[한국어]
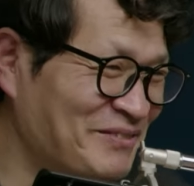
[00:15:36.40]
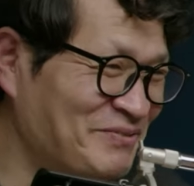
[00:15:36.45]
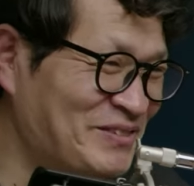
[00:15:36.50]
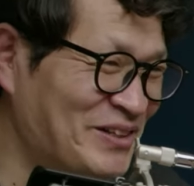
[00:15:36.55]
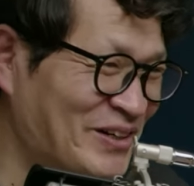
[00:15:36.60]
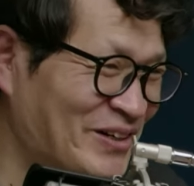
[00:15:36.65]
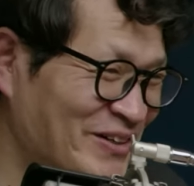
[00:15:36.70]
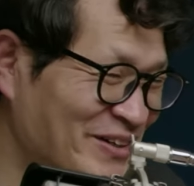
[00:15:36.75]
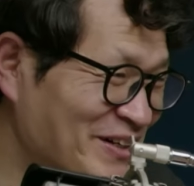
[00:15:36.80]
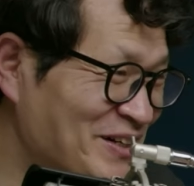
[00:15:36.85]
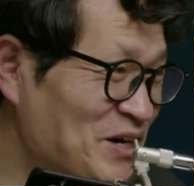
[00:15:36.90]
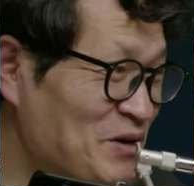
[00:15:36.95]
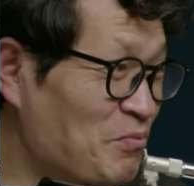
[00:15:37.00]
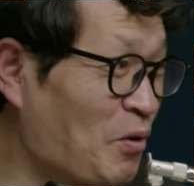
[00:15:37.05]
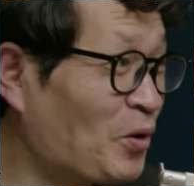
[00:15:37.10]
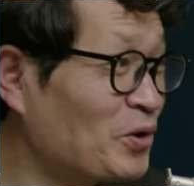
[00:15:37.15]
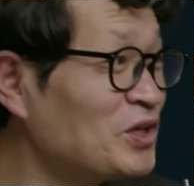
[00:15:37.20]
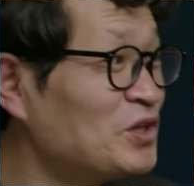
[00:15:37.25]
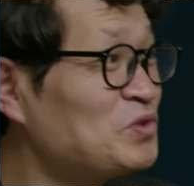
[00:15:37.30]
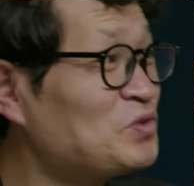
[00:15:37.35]
힘들어. 그러니까.
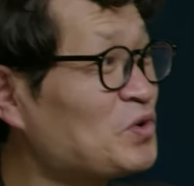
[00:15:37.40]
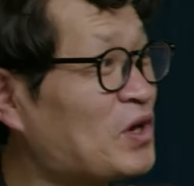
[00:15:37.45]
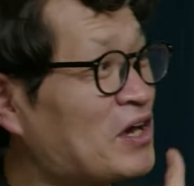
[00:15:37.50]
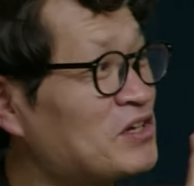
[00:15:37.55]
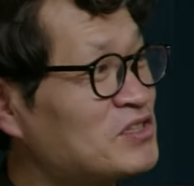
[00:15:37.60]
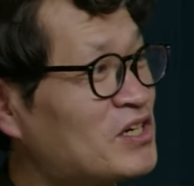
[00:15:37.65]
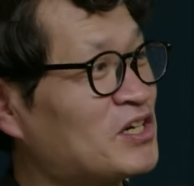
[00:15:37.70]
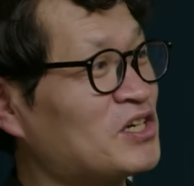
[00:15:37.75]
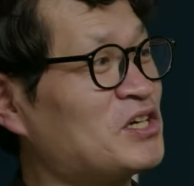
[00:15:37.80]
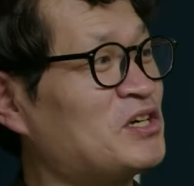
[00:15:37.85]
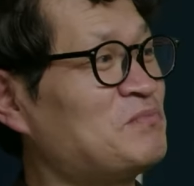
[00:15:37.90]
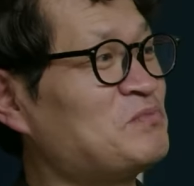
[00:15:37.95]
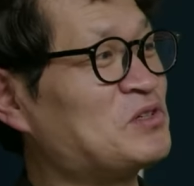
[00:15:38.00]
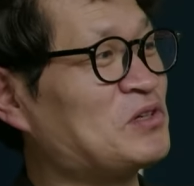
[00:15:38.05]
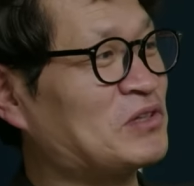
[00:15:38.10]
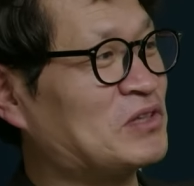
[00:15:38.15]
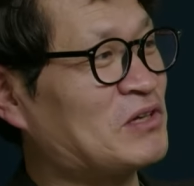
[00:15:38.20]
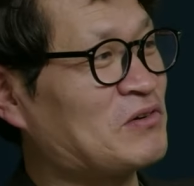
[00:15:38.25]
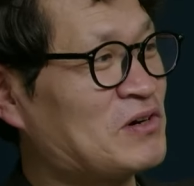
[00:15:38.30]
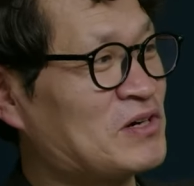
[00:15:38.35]
본인도 굉장히
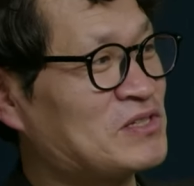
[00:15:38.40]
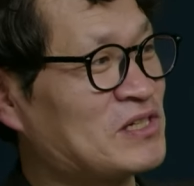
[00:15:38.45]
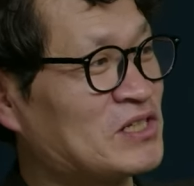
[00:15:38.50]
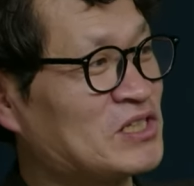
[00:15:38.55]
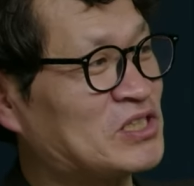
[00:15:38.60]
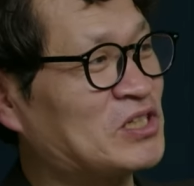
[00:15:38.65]
힘들었다고 하잖아요.